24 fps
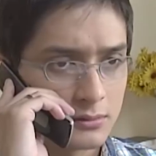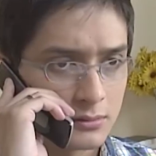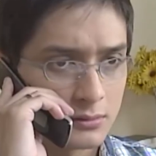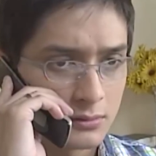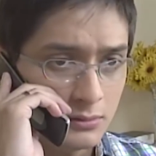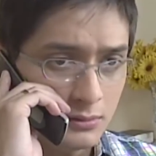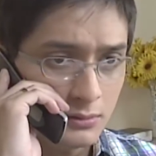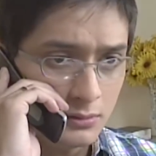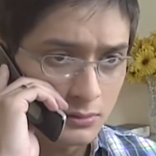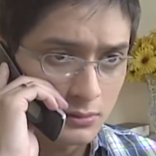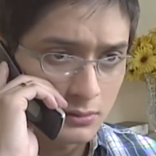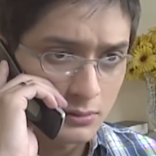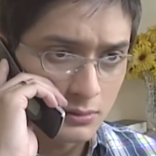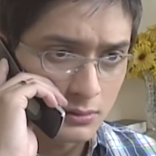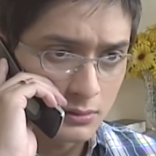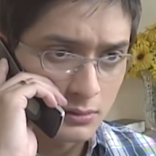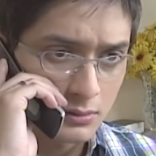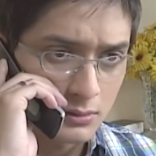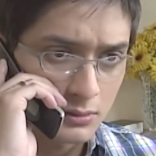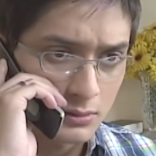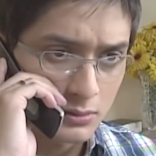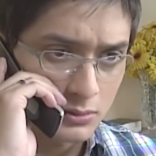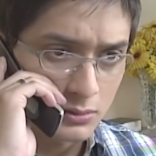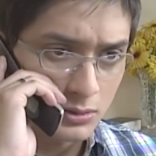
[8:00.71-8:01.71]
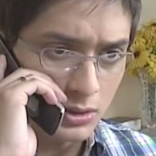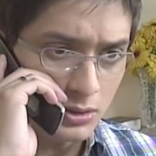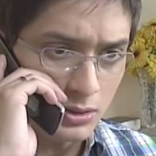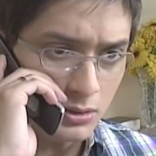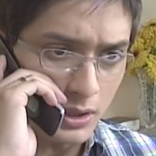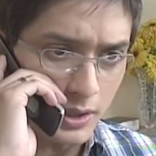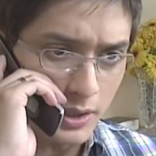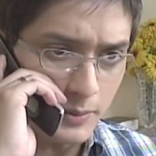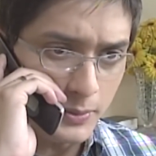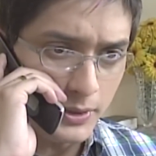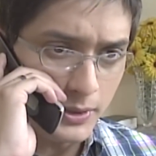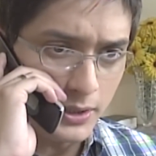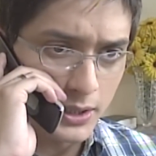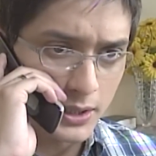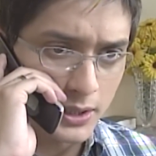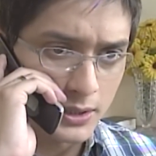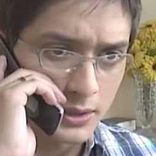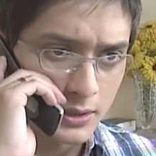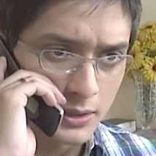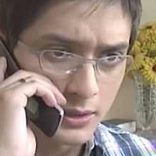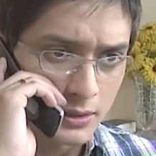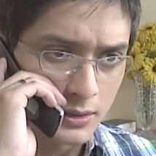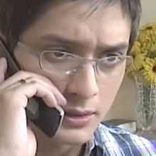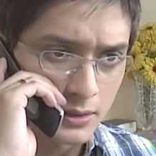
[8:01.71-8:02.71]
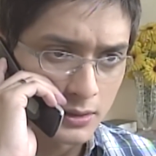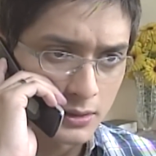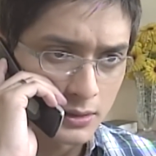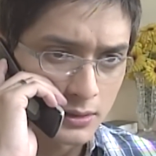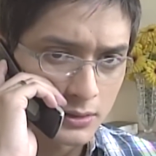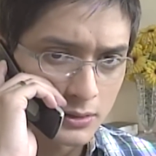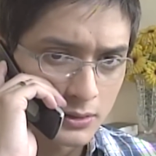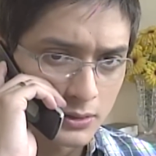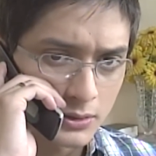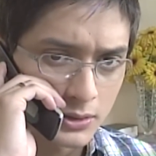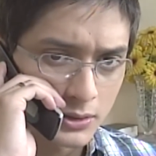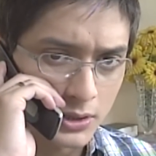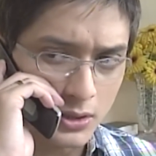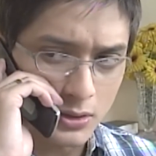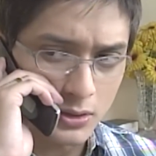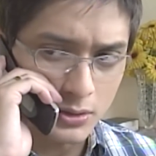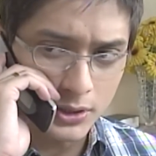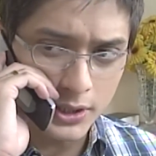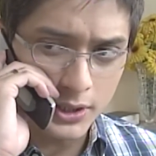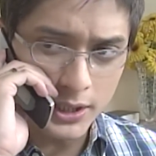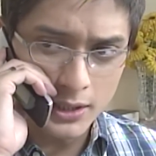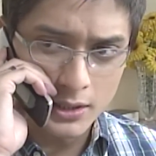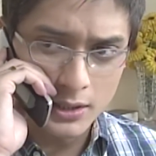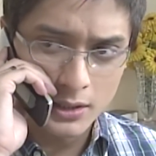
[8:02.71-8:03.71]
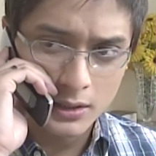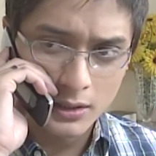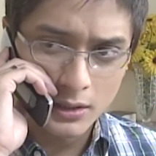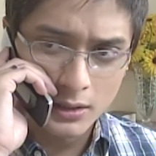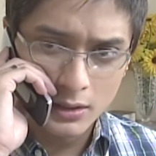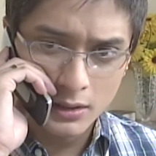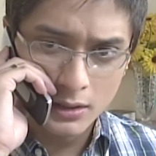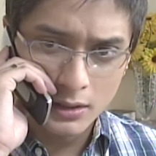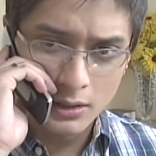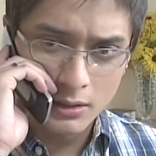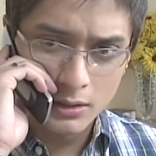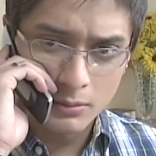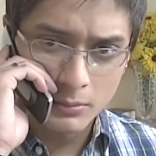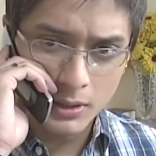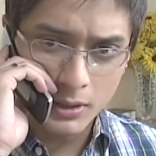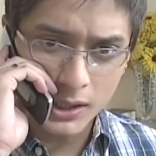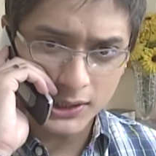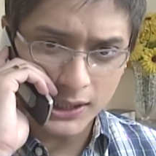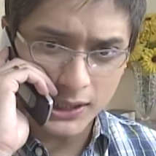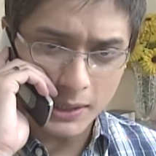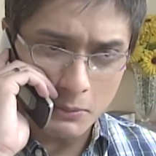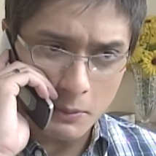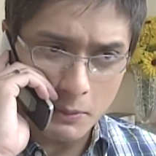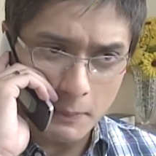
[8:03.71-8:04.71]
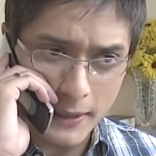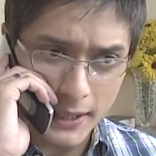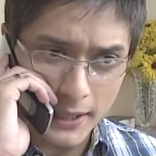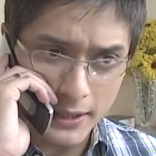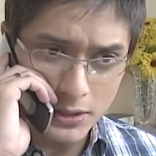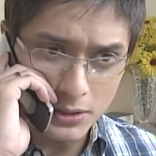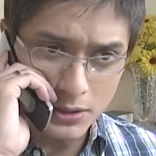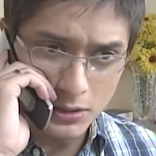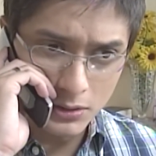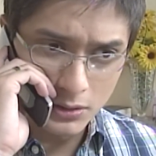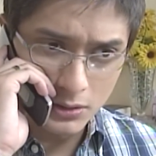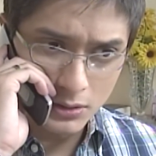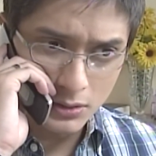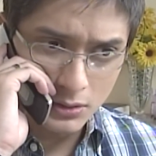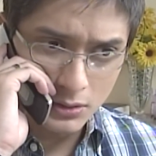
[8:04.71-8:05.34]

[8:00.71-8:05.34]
Hmm? Sino kaibigan? Si Ronnie? Magkasama pa kayo?